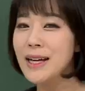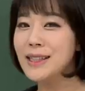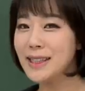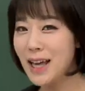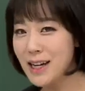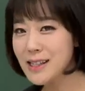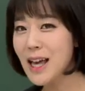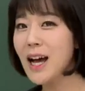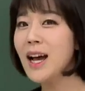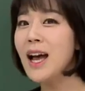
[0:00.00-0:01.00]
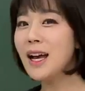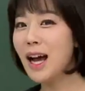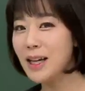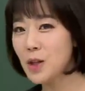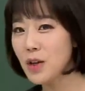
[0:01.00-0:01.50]
자, 상상,
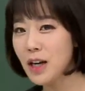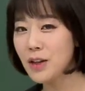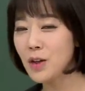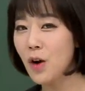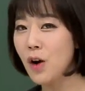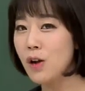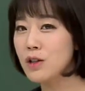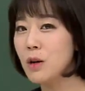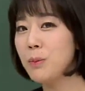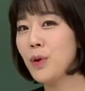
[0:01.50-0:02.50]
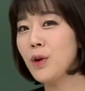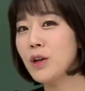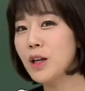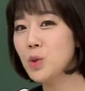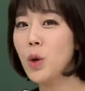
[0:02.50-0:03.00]
가정이라는 걸 그럼
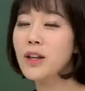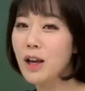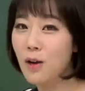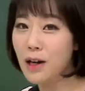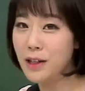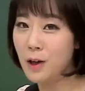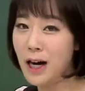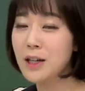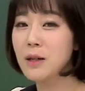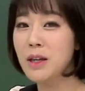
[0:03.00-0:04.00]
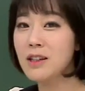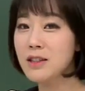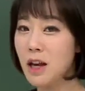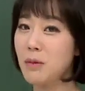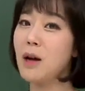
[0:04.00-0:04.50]
표현해 줘야 될 거 아니에요. 안 그러면 읽는
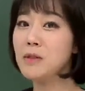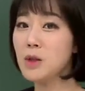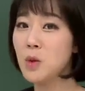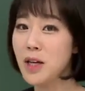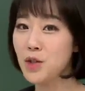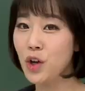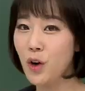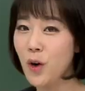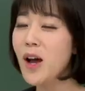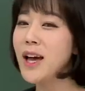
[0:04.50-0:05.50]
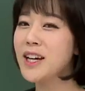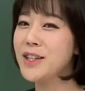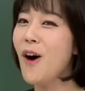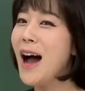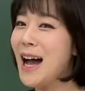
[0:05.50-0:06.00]
사람 깜짝 놀래죠.
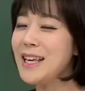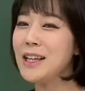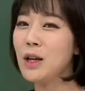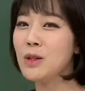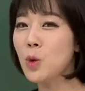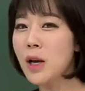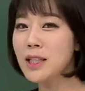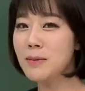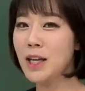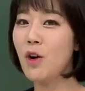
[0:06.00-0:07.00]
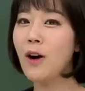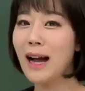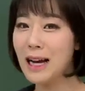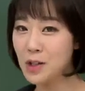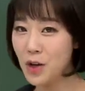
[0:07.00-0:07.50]
그래서 아니 아니야. 놀라지 마. 이거
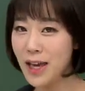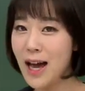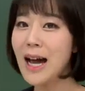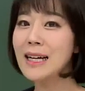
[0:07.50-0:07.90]
가정이야.